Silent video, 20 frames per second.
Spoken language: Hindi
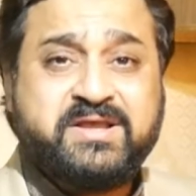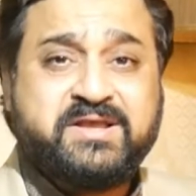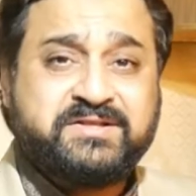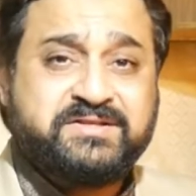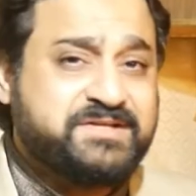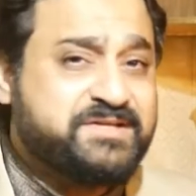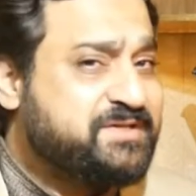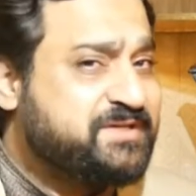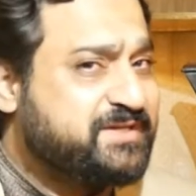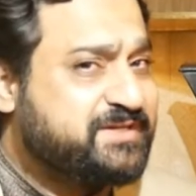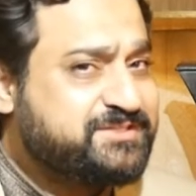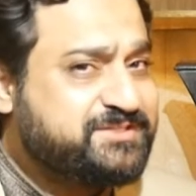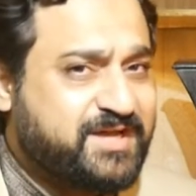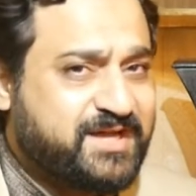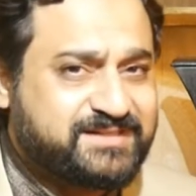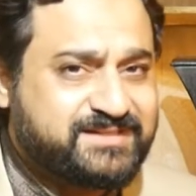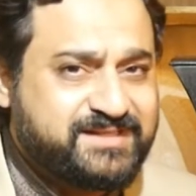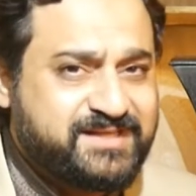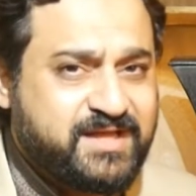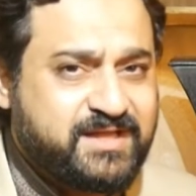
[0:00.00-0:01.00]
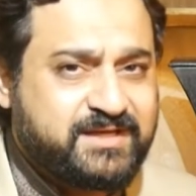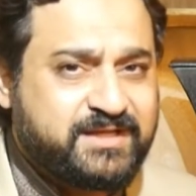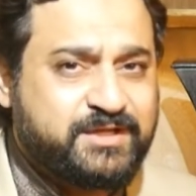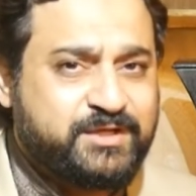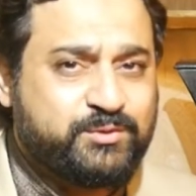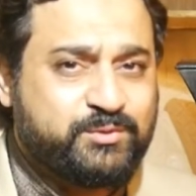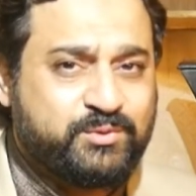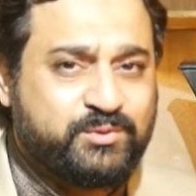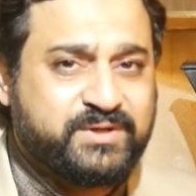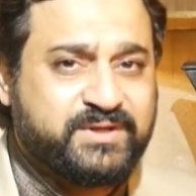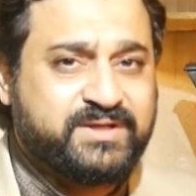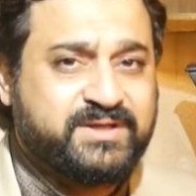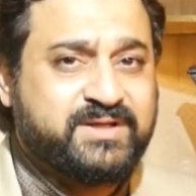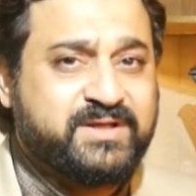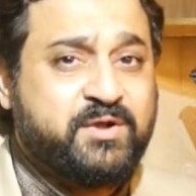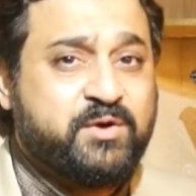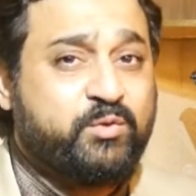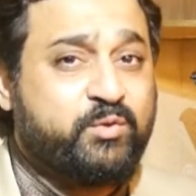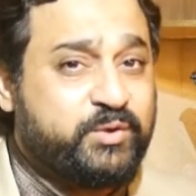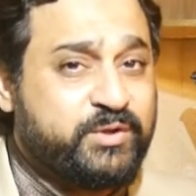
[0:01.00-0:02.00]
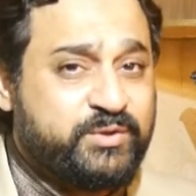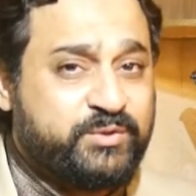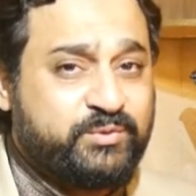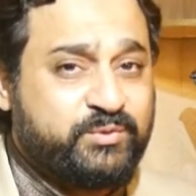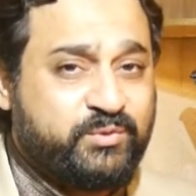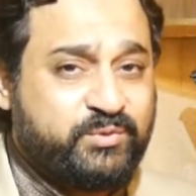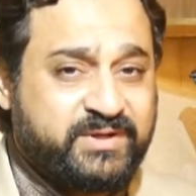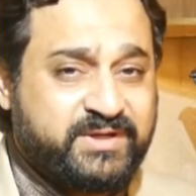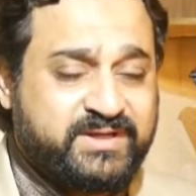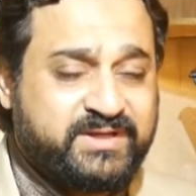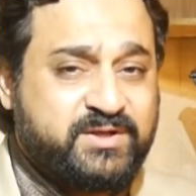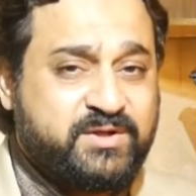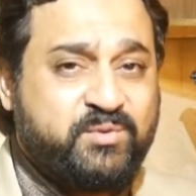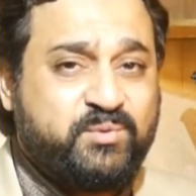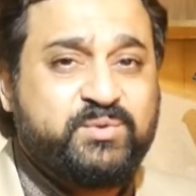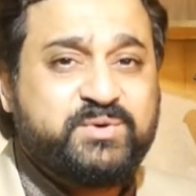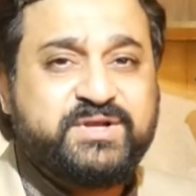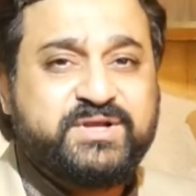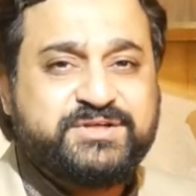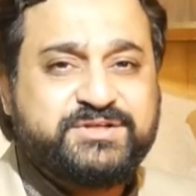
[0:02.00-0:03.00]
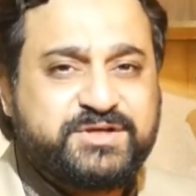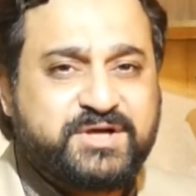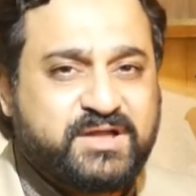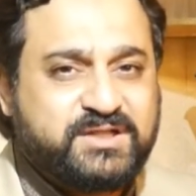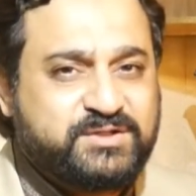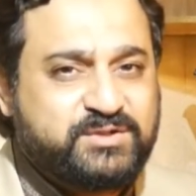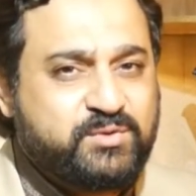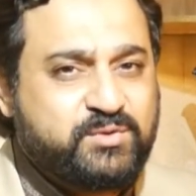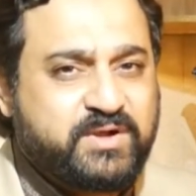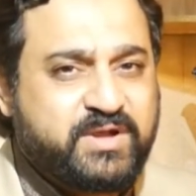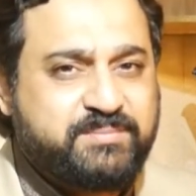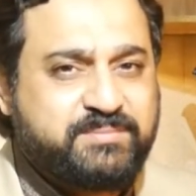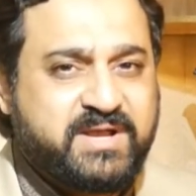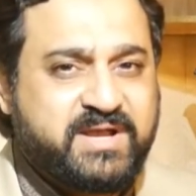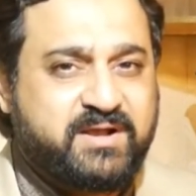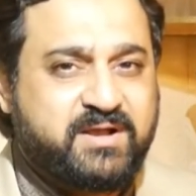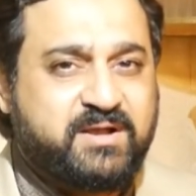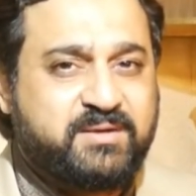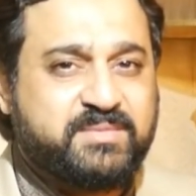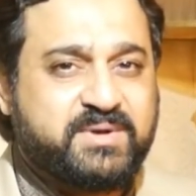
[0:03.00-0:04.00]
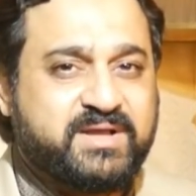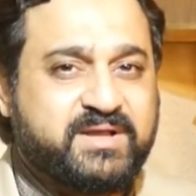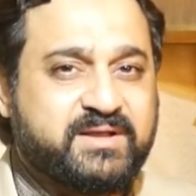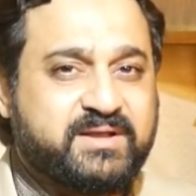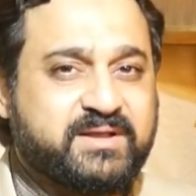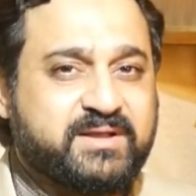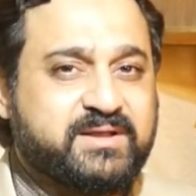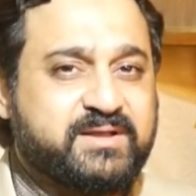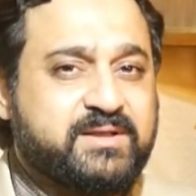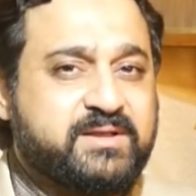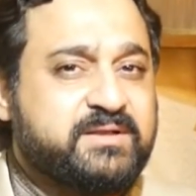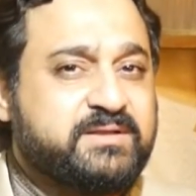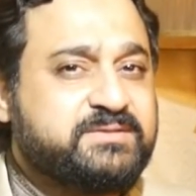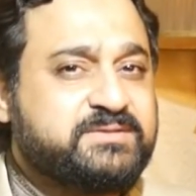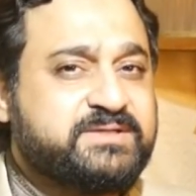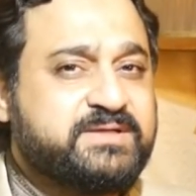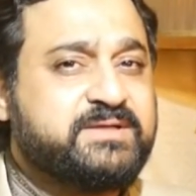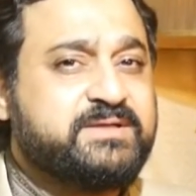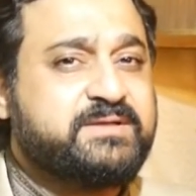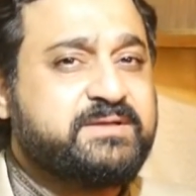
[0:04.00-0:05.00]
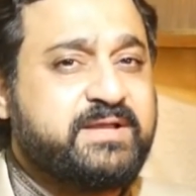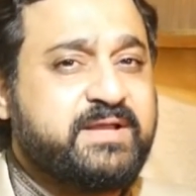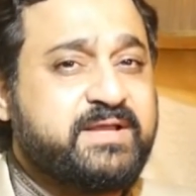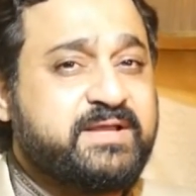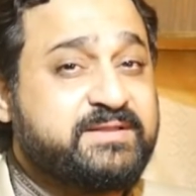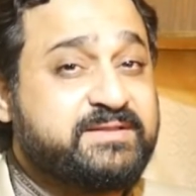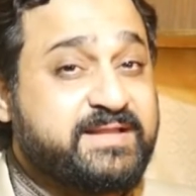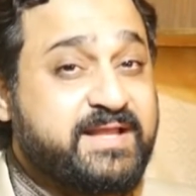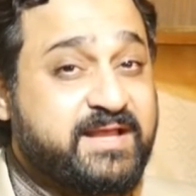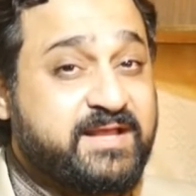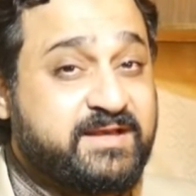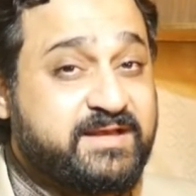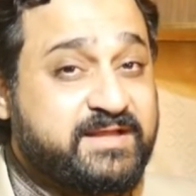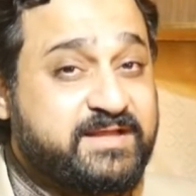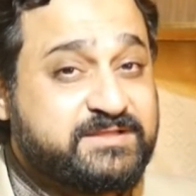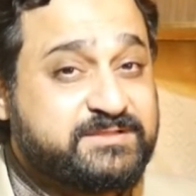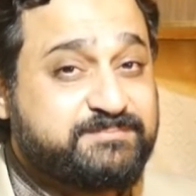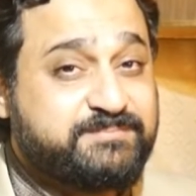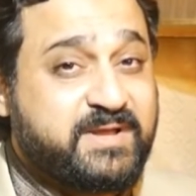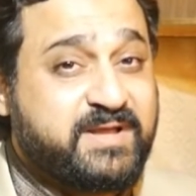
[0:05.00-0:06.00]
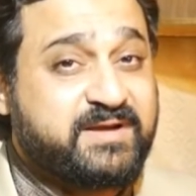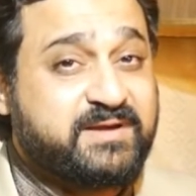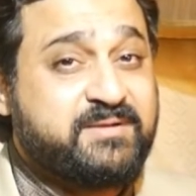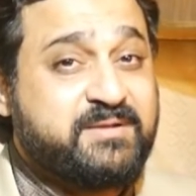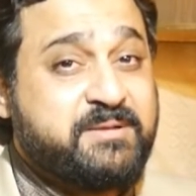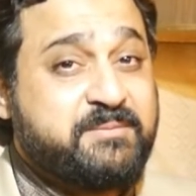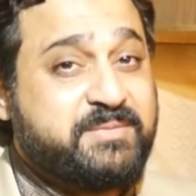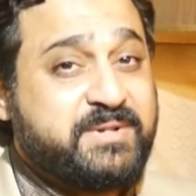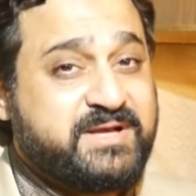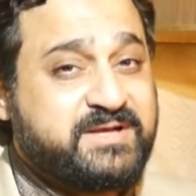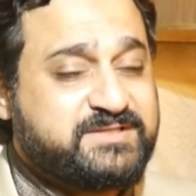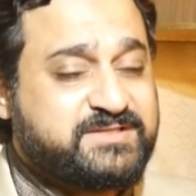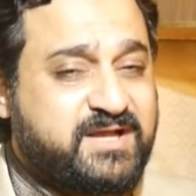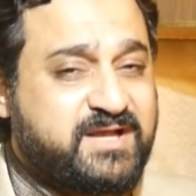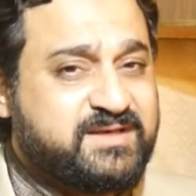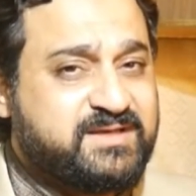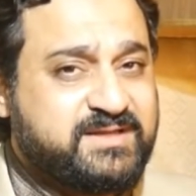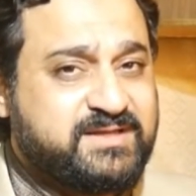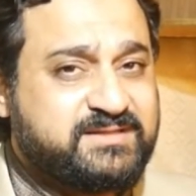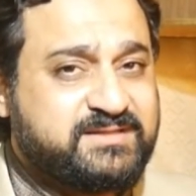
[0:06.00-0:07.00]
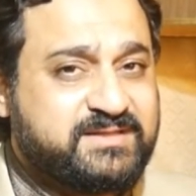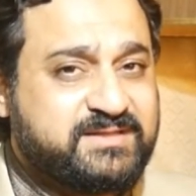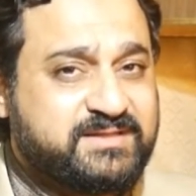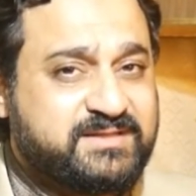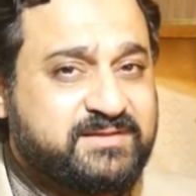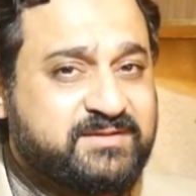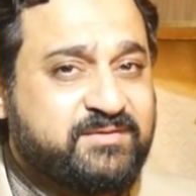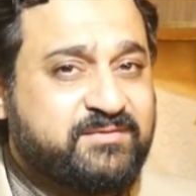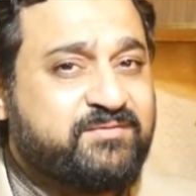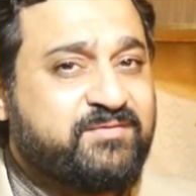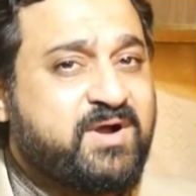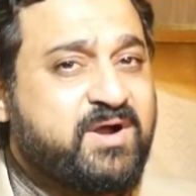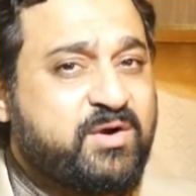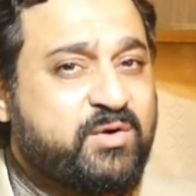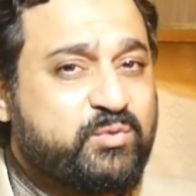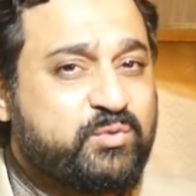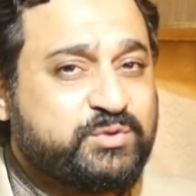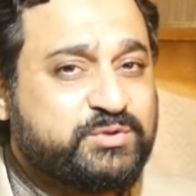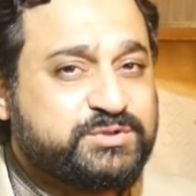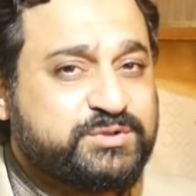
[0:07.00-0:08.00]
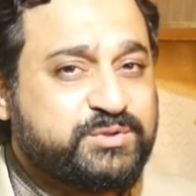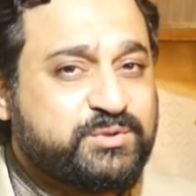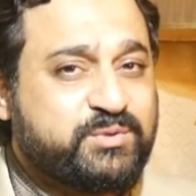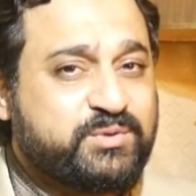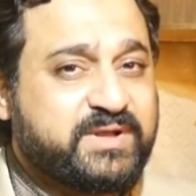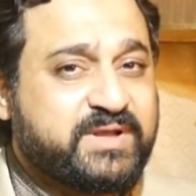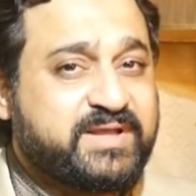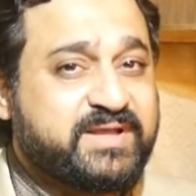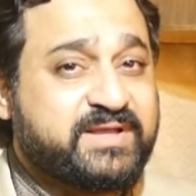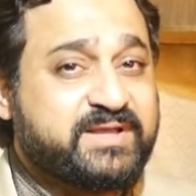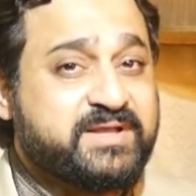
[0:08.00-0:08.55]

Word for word: जिनकी शादियाँ नहीं होंगी हुई हुई होंगी उनकी शादियों के पैगाम आएंगे जिनकी दहलीज़ पर परेशानी थी वहाँ खुशियों के